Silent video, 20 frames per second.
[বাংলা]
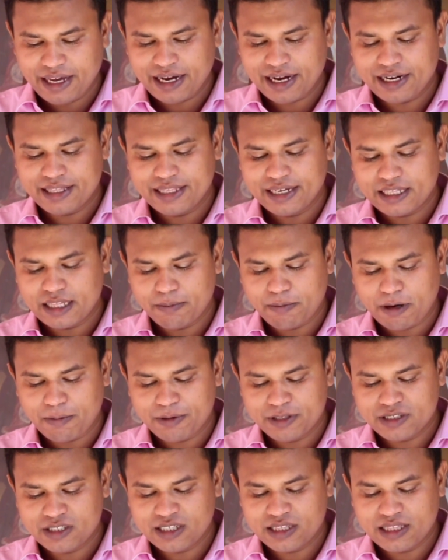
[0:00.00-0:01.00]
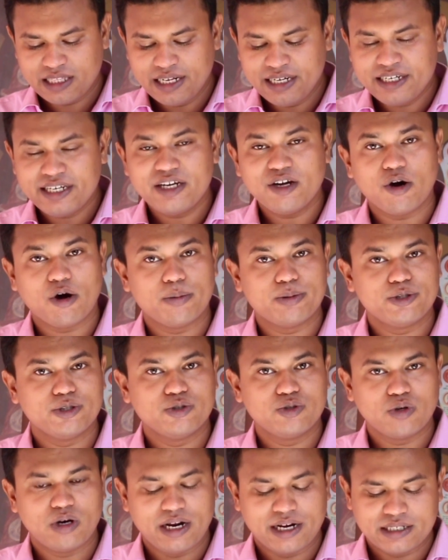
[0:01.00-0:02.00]
এখানে দেখতে পারবেন যে তিনটি অপশন
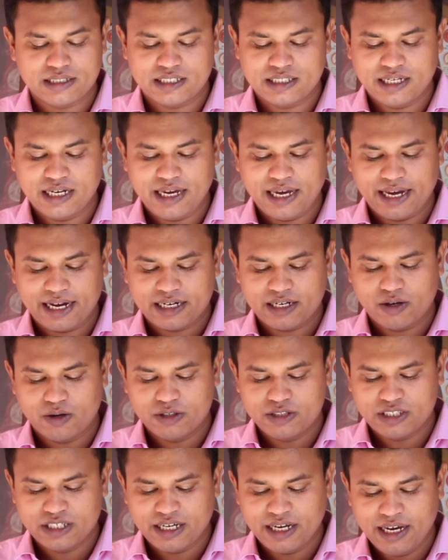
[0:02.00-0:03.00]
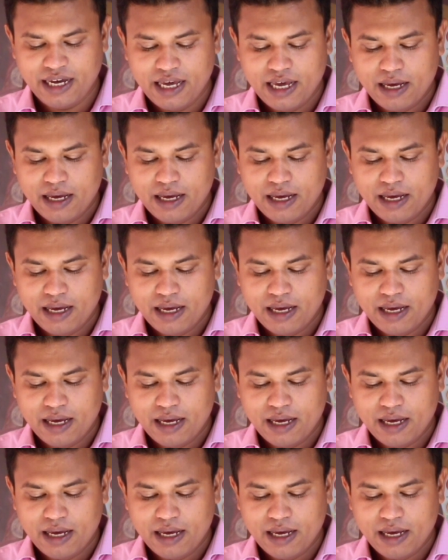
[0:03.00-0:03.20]
চলে আসছে একটা হচ্ছে